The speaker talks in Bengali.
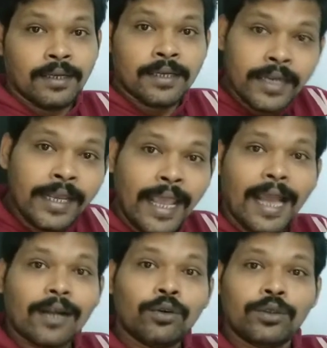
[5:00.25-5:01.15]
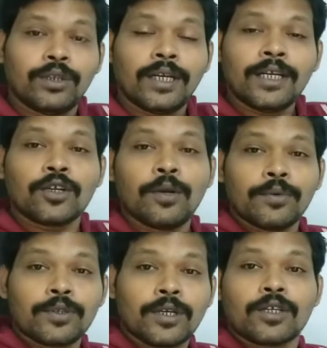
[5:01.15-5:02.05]
সেই একত্রে
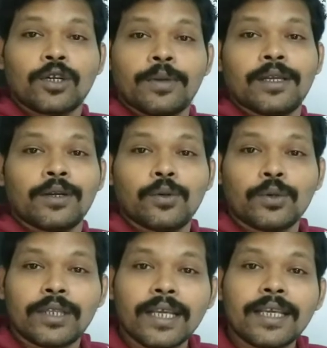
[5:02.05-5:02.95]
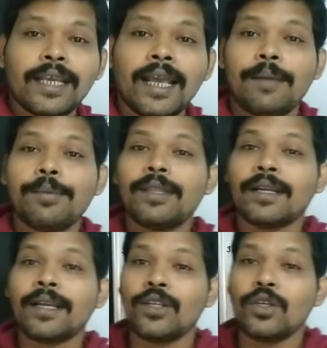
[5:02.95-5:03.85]
সমস্যার সমাধান করতে গিয়ে আমাদের কাছে